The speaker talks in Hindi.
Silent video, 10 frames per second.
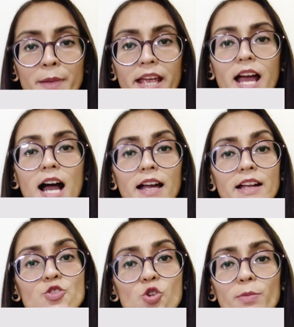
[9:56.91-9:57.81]
पे
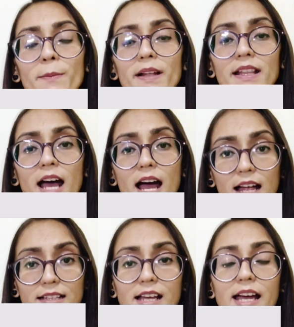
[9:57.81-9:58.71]
अगर जो भी बंदा
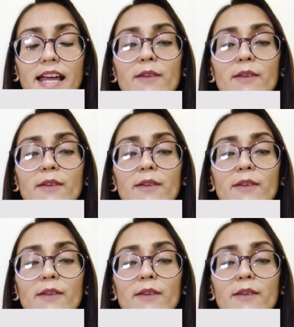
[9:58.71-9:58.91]
आता